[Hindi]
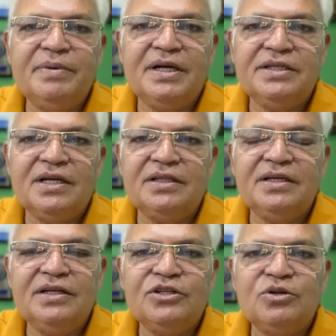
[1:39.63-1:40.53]
बनना चाहते
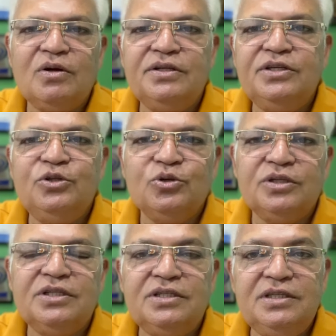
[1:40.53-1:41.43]
हैं या एस्ट्रोलॉजी
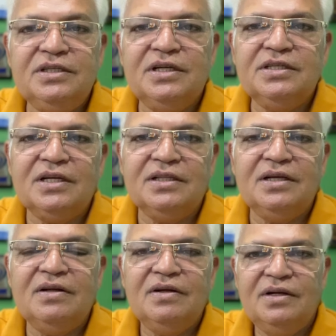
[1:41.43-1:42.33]
ज्योतिष सीखना चाहते हैं